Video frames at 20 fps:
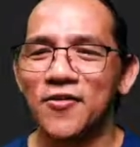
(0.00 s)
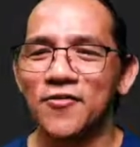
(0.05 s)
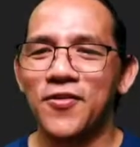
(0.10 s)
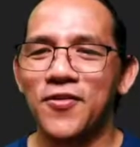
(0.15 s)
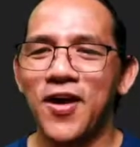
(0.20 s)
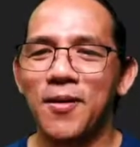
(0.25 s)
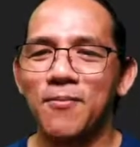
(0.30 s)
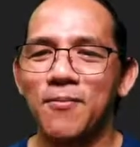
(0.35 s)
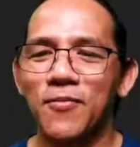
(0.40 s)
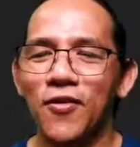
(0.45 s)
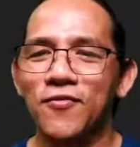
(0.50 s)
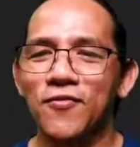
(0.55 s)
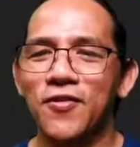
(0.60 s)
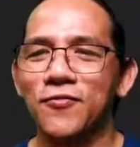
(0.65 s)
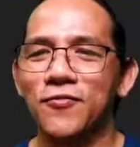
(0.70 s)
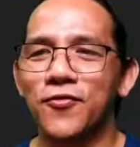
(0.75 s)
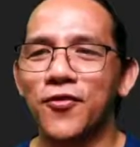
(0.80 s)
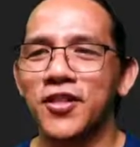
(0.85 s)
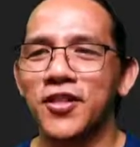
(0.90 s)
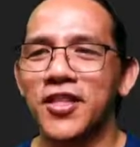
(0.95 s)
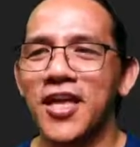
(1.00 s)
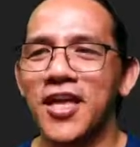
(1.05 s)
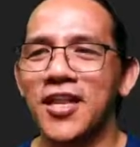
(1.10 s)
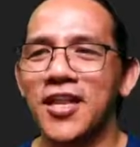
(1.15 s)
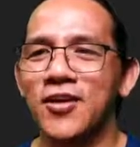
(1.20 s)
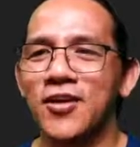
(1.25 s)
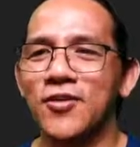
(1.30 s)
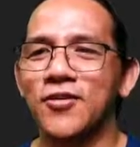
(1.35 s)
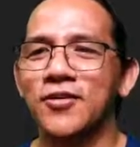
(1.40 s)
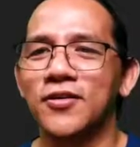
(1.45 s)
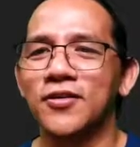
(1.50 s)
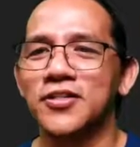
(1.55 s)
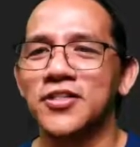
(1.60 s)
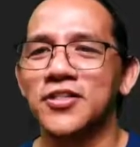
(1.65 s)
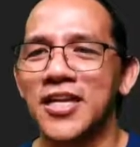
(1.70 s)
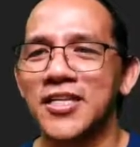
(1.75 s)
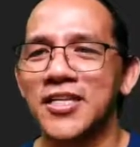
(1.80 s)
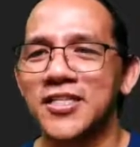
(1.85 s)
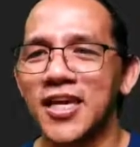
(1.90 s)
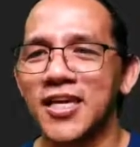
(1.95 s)
5 over 14 yung
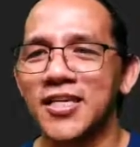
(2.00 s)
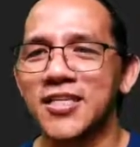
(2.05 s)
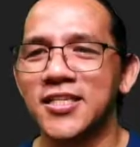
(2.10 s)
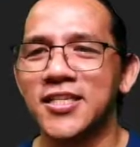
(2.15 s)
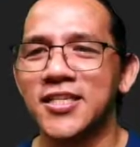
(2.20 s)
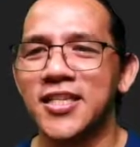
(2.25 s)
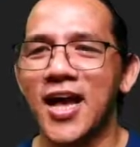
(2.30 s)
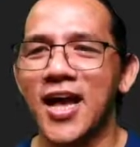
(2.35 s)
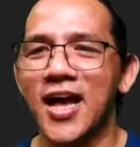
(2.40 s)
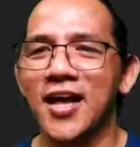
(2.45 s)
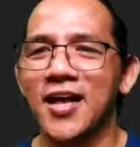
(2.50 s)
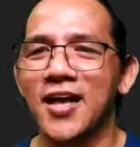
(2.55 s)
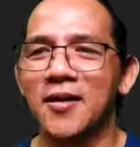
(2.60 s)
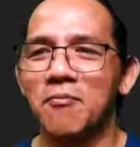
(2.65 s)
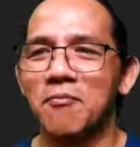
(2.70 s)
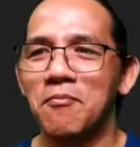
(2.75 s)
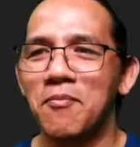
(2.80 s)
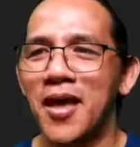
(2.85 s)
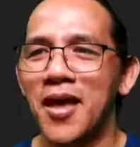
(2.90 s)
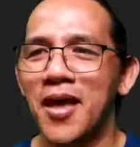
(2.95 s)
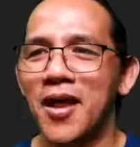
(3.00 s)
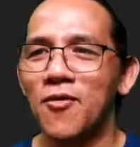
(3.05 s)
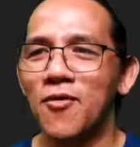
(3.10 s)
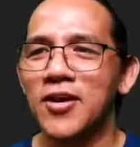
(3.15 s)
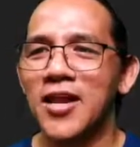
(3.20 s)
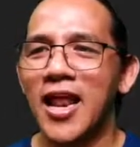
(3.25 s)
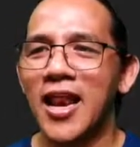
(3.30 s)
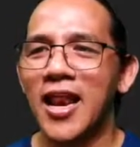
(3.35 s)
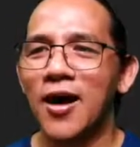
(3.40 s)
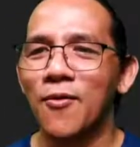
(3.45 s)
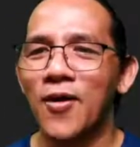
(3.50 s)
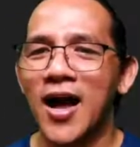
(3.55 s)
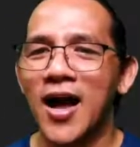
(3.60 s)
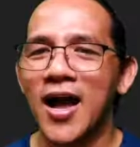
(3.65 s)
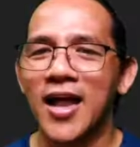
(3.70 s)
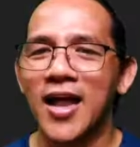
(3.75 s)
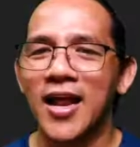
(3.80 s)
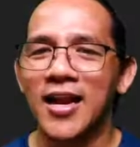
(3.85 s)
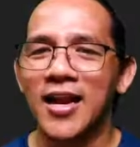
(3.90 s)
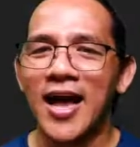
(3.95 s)
chances na merong dalawa
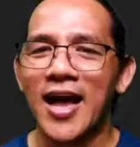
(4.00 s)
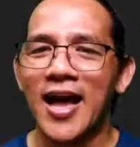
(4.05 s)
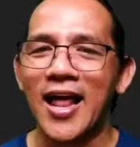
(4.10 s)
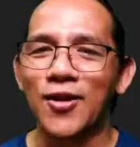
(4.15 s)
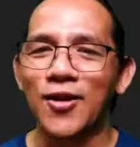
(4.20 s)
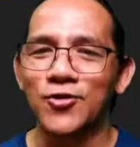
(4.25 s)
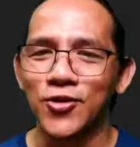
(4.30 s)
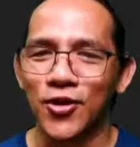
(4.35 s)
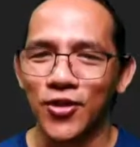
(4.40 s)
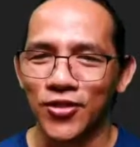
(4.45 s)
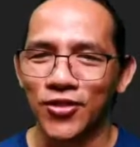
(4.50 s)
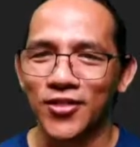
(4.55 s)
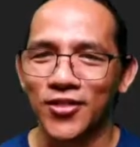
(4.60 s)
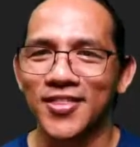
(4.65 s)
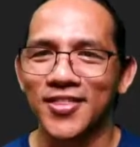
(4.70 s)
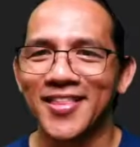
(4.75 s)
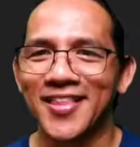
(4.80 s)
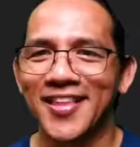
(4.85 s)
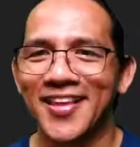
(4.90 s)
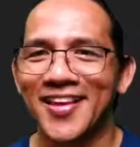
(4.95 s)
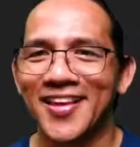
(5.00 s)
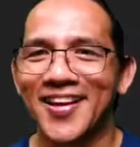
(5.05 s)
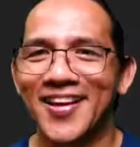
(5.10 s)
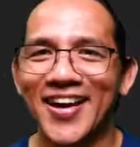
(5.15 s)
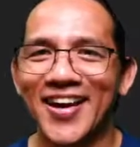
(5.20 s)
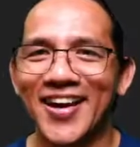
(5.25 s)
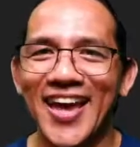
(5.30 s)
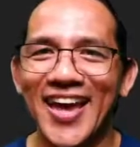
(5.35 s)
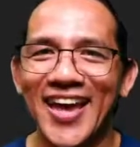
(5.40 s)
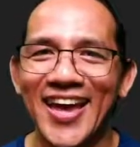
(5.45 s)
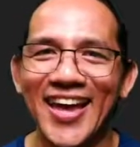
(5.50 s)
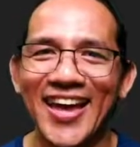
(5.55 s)
na kalusot. Okay?